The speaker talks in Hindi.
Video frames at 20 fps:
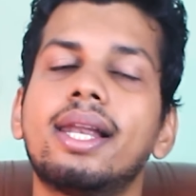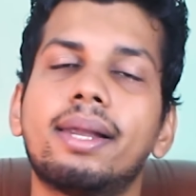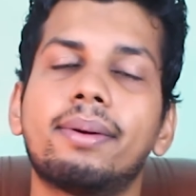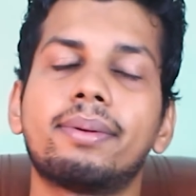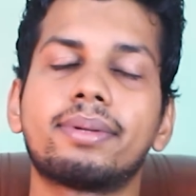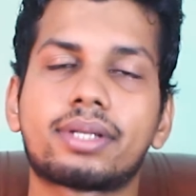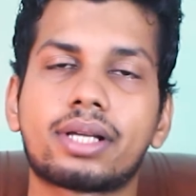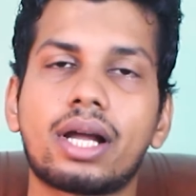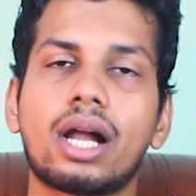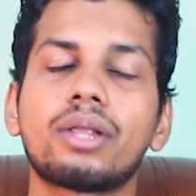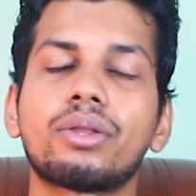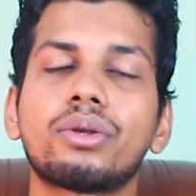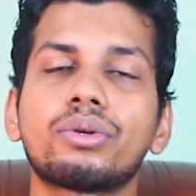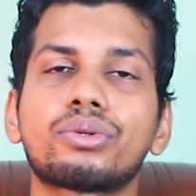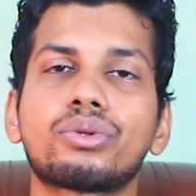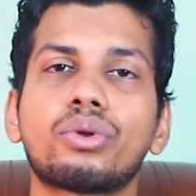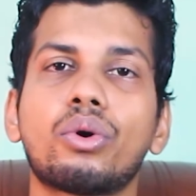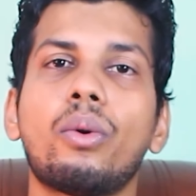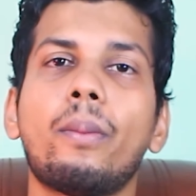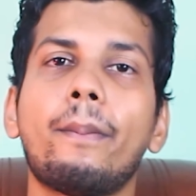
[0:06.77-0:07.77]
नमस्कार
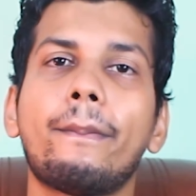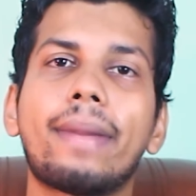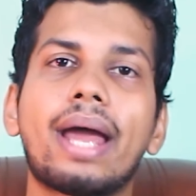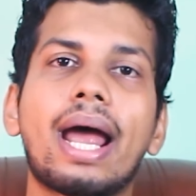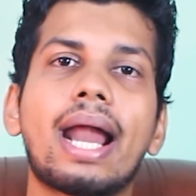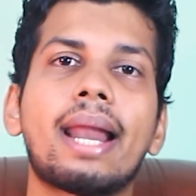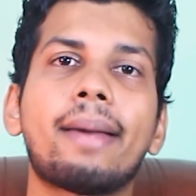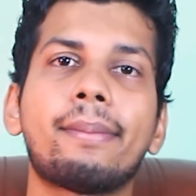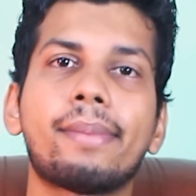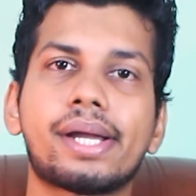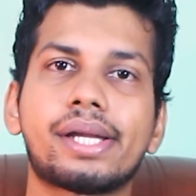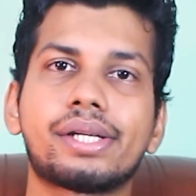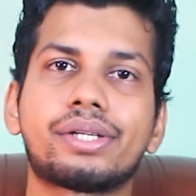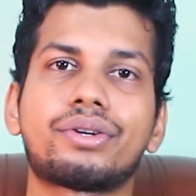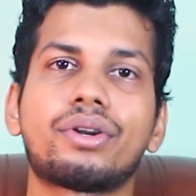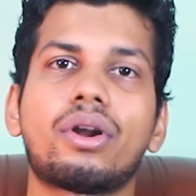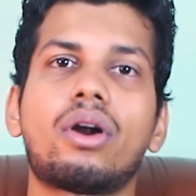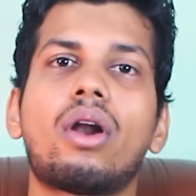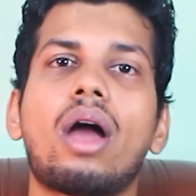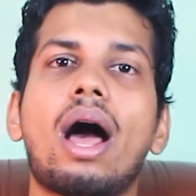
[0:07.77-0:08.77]
दोस्तों मेरा नाम है
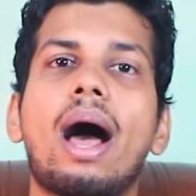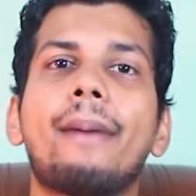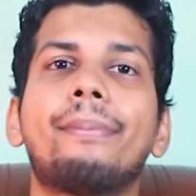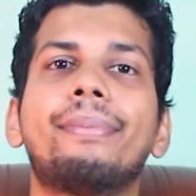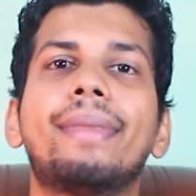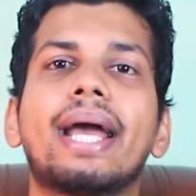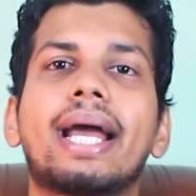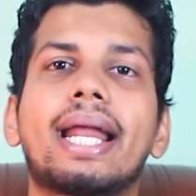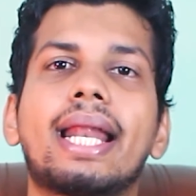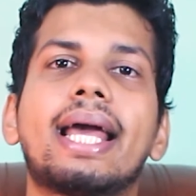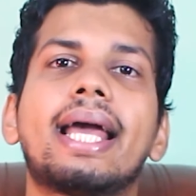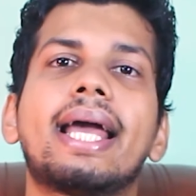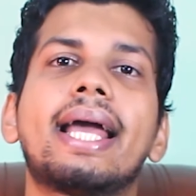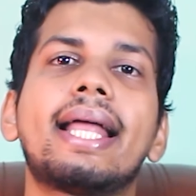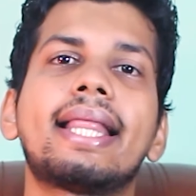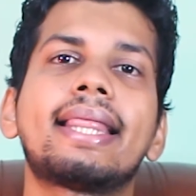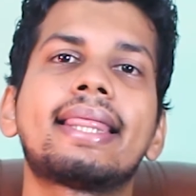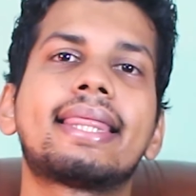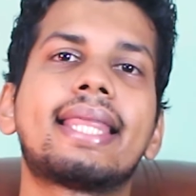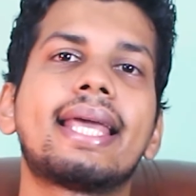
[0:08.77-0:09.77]
कृष्णा और आप देख रहे
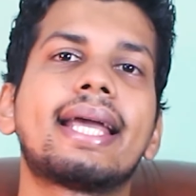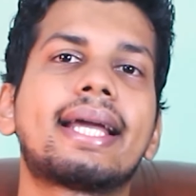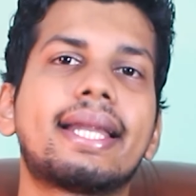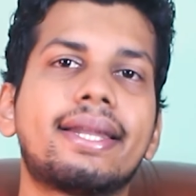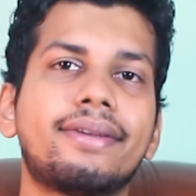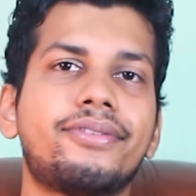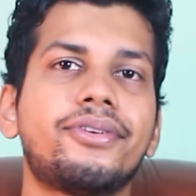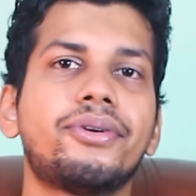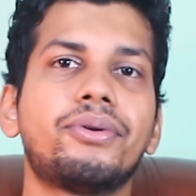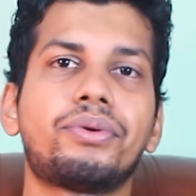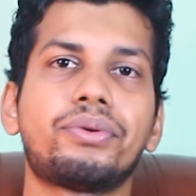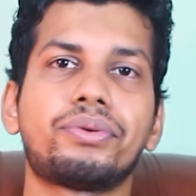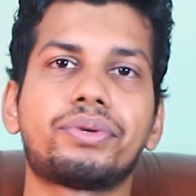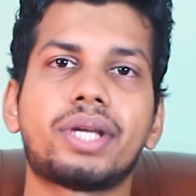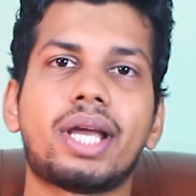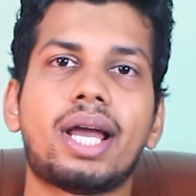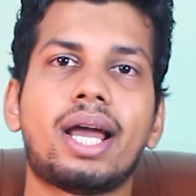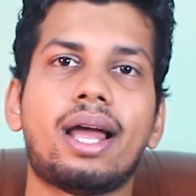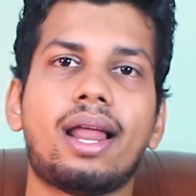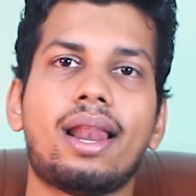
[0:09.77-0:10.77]
हैं देख रिव्यू टू
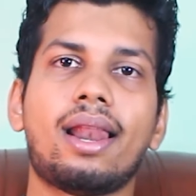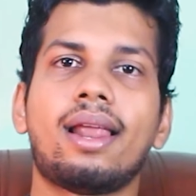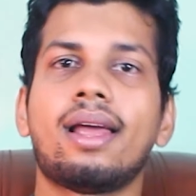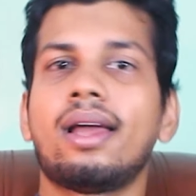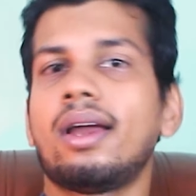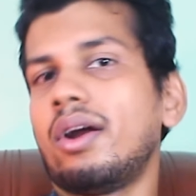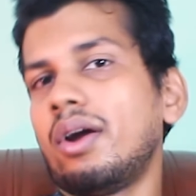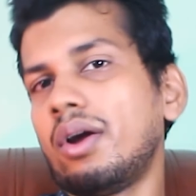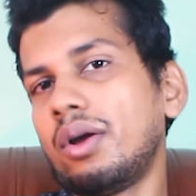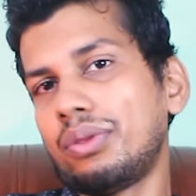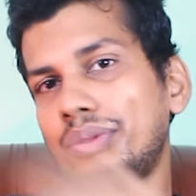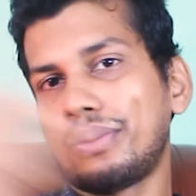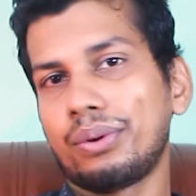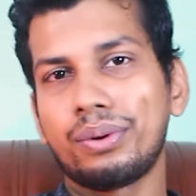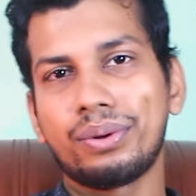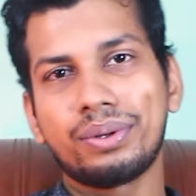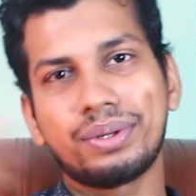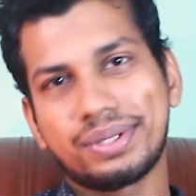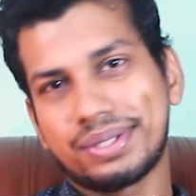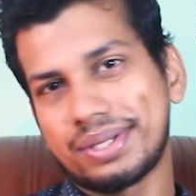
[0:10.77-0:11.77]
चैनल
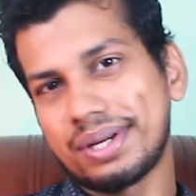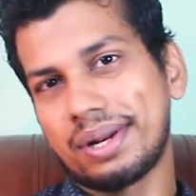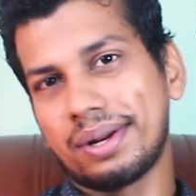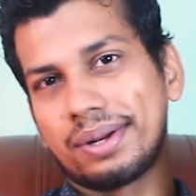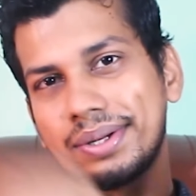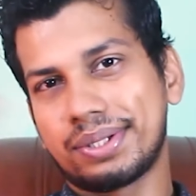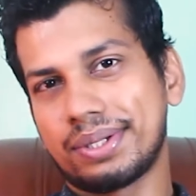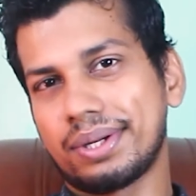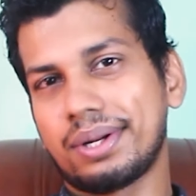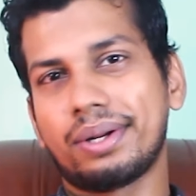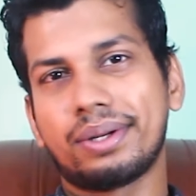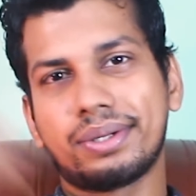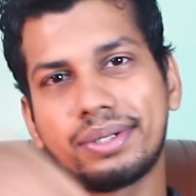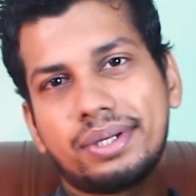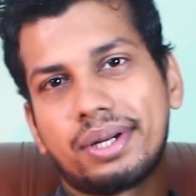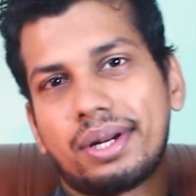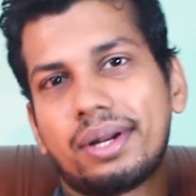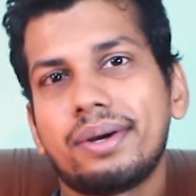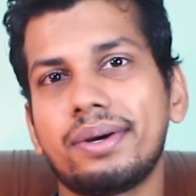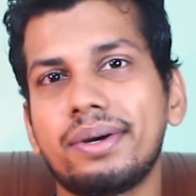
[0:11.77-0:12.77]
तो चलो चलो
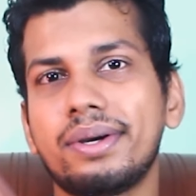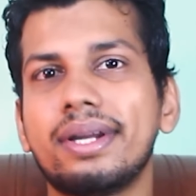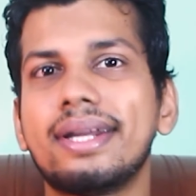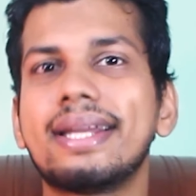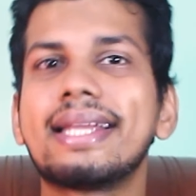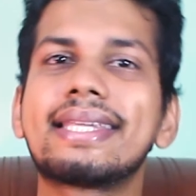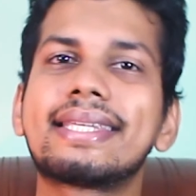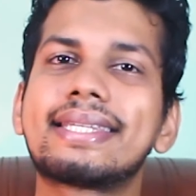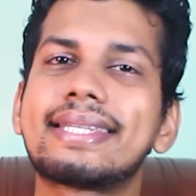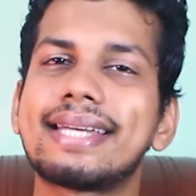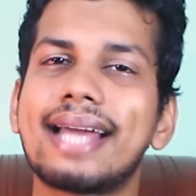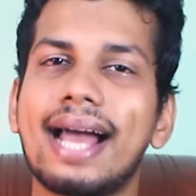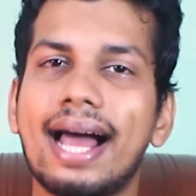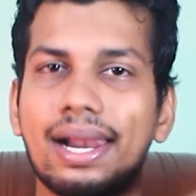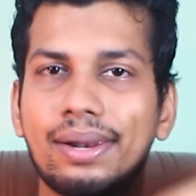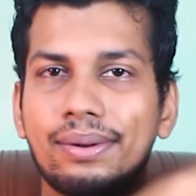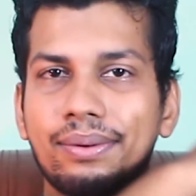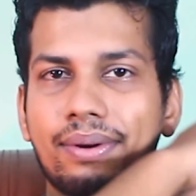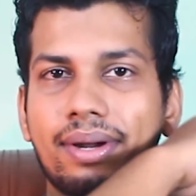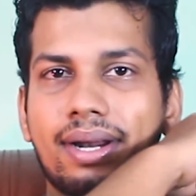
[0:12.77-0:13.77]
चलो
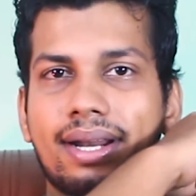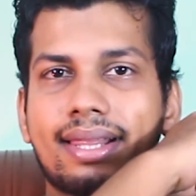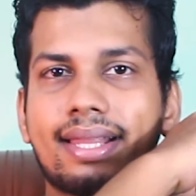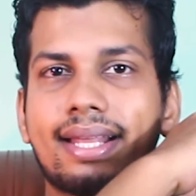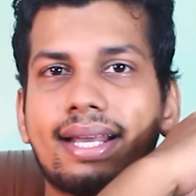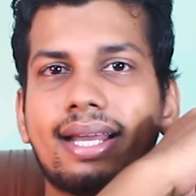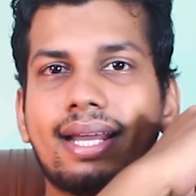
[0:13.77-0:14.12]
चालू करते